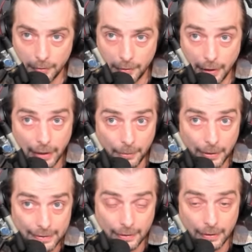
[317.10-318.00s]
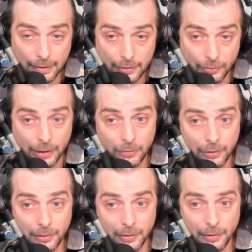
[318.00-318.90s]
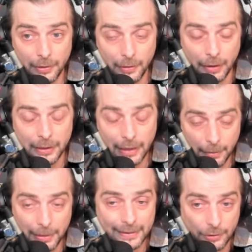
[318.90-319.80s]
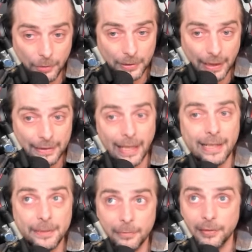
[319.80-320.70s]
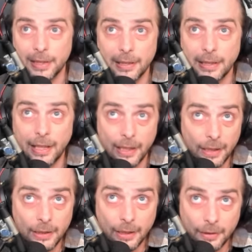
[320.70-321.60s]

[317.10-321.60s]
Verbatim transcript: Dès qu'elle a pris sa, son étoile, euh, euh, dès qu'elle a pris sa substat, elle est montée à,